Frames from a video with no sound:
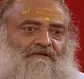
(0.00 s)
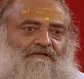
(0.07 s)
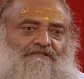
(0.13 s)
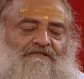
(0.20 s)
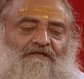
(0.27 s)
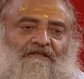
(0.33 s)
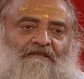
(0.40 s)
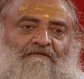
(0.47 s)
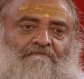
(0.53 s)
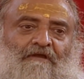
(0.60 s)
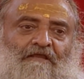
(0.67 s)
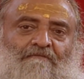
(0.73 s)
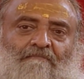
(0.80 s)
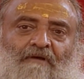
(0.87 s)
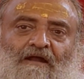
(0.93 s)
कृष्ण की
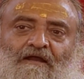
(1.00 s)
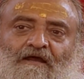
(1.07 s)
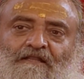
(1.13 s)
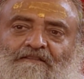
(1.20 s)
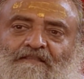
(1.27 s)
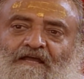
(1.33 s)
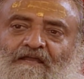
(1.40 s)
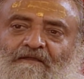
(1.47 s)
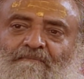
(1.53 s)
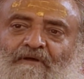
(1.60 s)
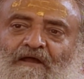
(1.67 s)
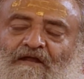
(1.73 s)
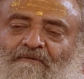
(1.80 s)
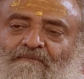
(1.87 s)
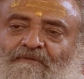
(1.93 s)
महिमा गाता है
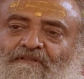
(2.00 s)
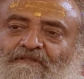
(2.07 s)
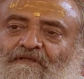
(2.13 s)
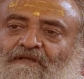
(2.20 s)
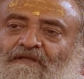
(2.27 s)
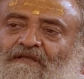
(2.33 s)
भागवत